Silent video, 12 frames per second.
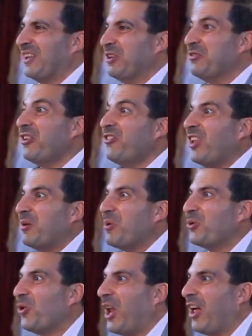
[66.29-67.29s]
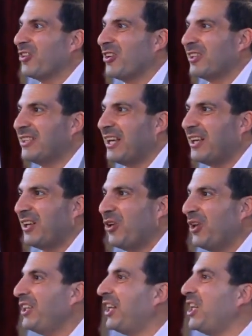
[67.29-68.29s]
نفصل موضوع الحضاره ده
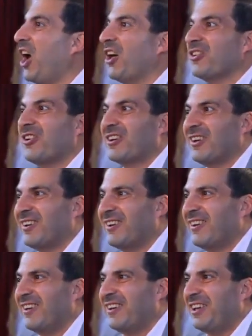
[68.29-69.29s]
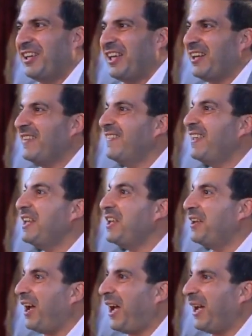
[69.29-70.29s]
يعني ايه حضاره يعني ازاي
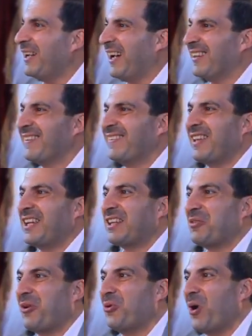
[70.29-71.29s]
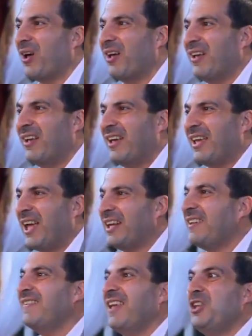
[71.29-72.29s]
ننجح يعني ازاي نتفوق
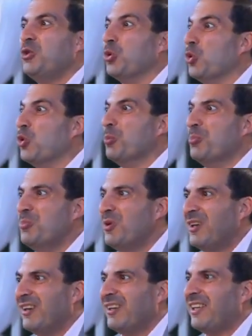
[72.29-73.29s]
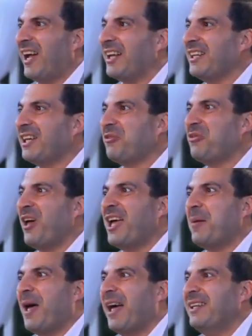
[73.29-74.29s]
يعني ازاي نقوم يعني
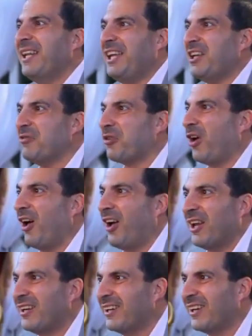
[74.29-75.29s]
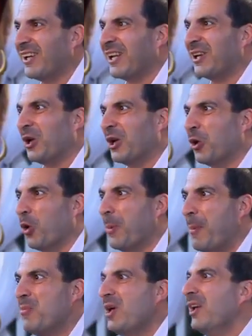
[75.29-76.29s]
كفايه بقى ان احنا في قاع
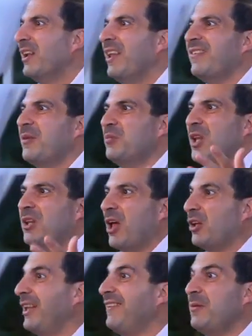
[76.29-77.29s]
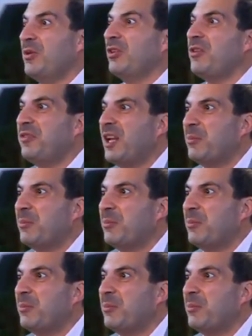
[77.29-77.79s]
الامم لازم ننهض لازم نضيف